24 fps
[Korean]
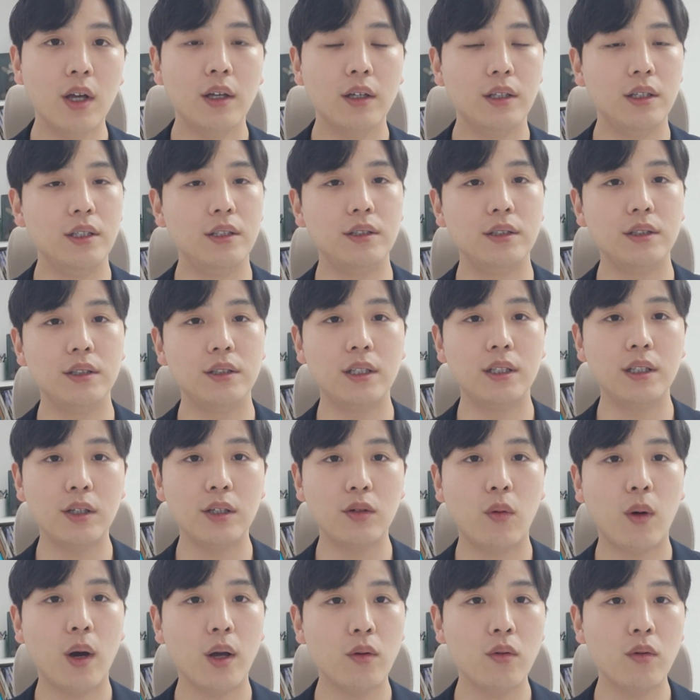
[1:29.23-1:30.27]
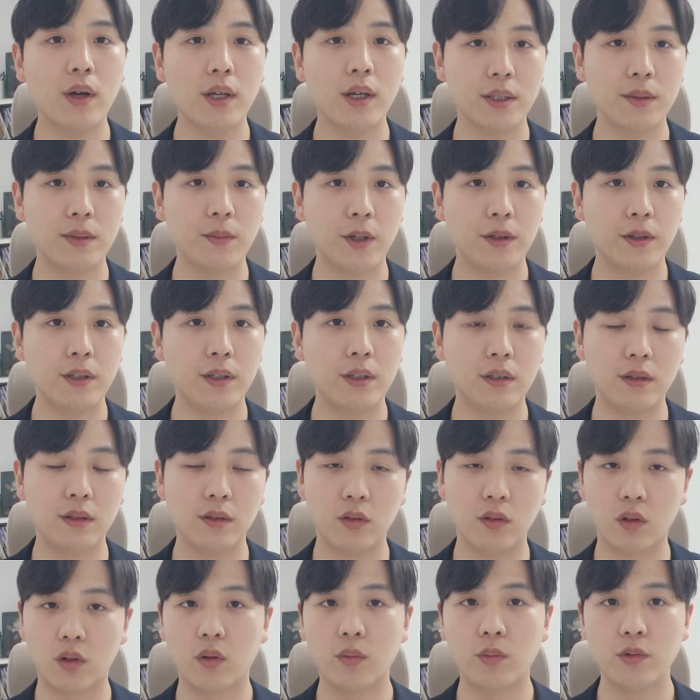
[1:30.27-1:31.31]
이 스킬을 활용하시면은
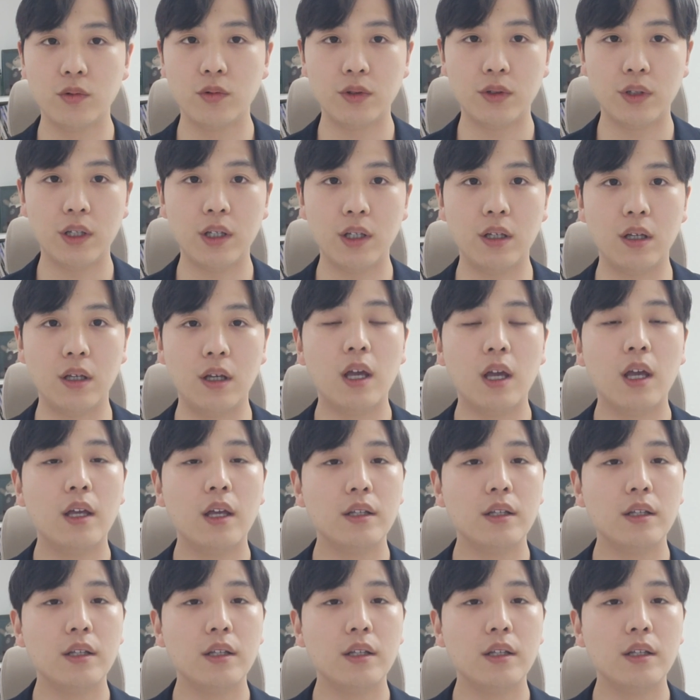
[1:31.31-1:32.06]
여러분들이